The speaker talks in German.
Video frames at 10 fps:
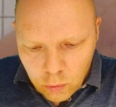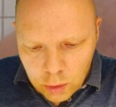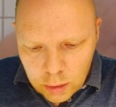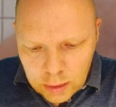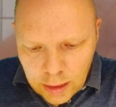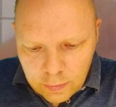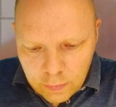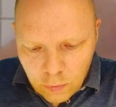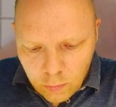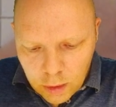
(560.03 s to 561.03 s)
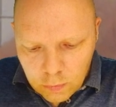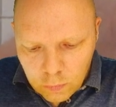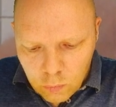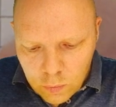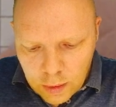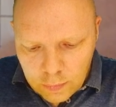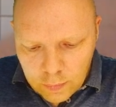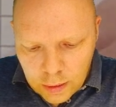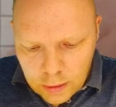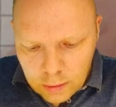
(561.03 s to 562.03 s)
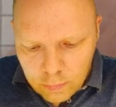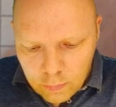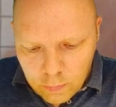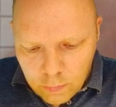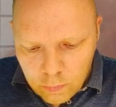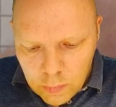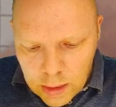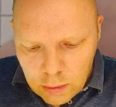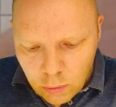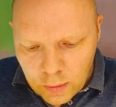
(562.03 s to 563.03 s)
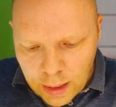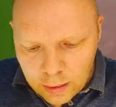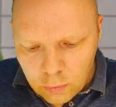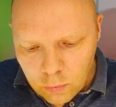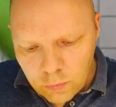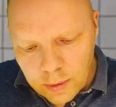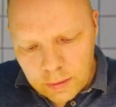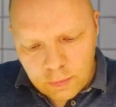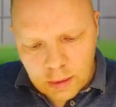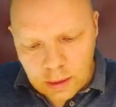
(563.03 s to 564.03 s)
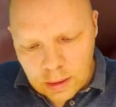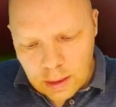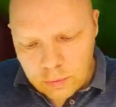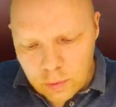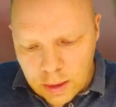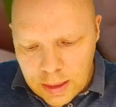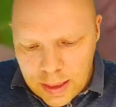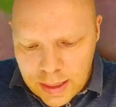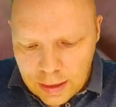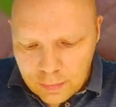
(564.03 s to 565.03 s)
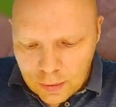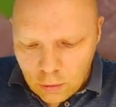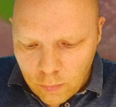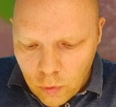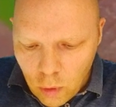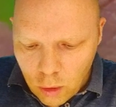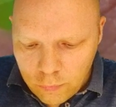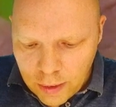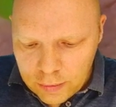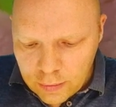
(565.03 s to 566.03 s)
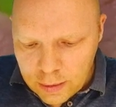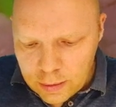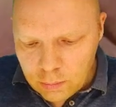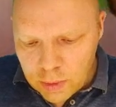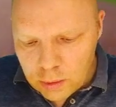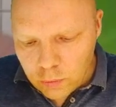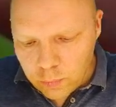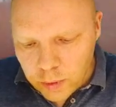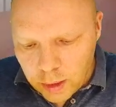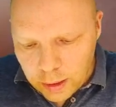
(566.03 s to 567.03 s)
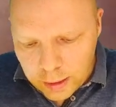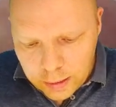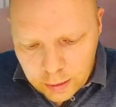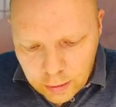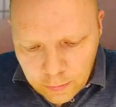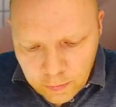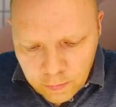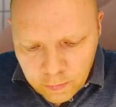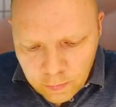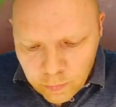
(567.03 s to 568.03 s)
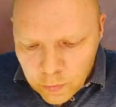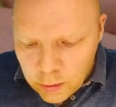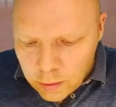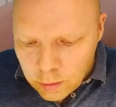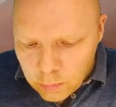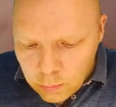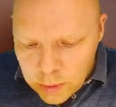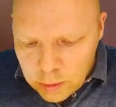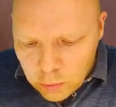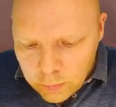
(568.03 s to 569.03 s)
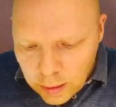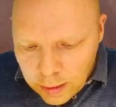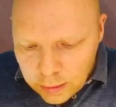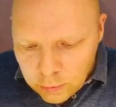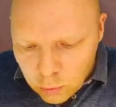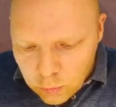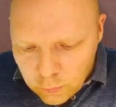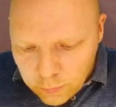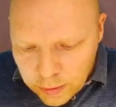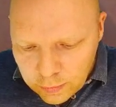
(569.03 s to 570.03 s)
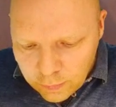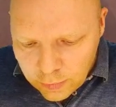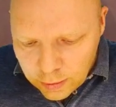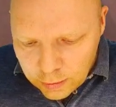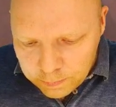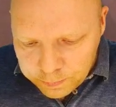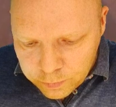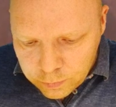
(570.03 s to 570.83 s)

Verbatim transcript: Und jetzt nochmal zusätzlich minus 28. Ich gehe also nach links, ich komme noch weiter in den Minusbereich. Minus 28,